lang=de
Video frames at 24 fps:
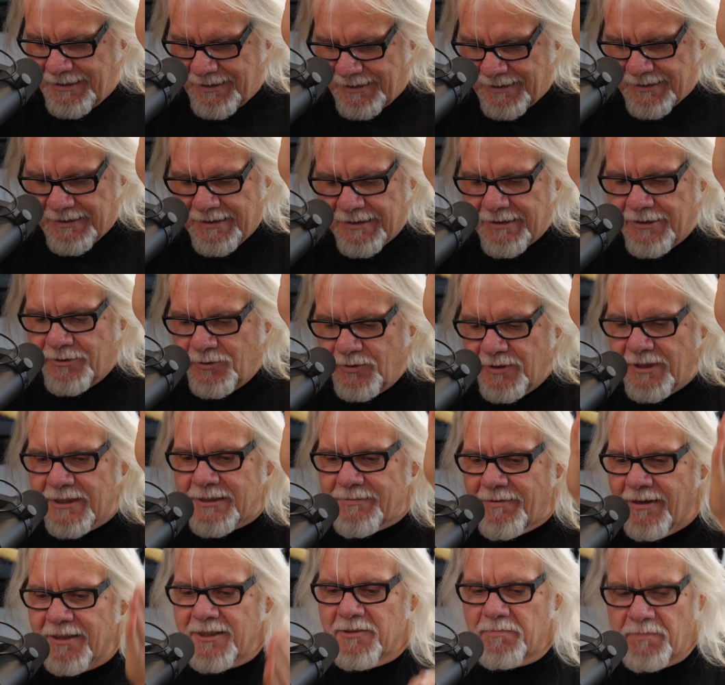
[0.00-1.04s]
Äh, gut,
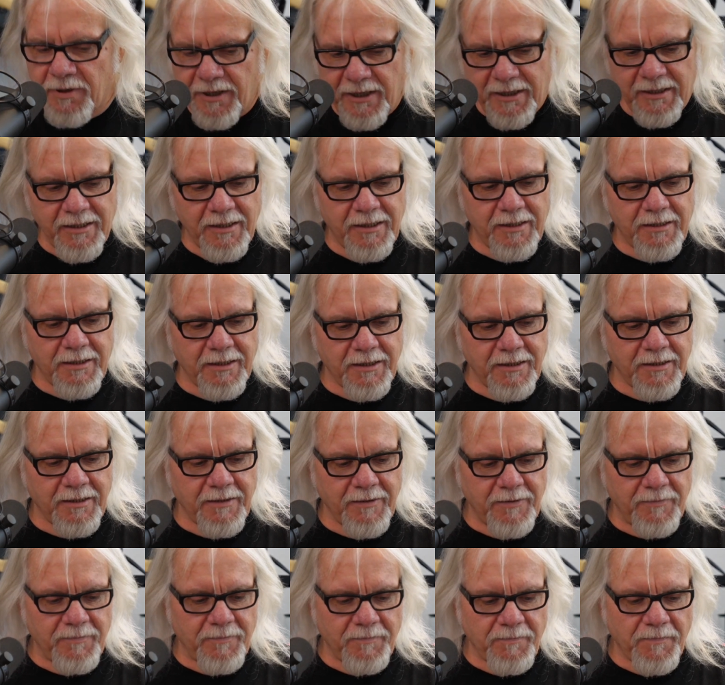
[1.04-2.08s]
es war eine Predigt,
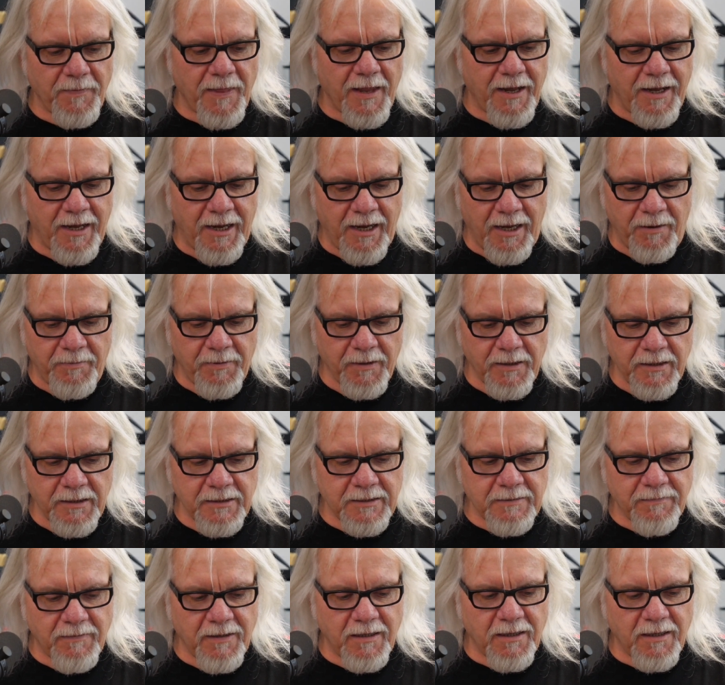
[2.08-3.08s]
ähm, aber es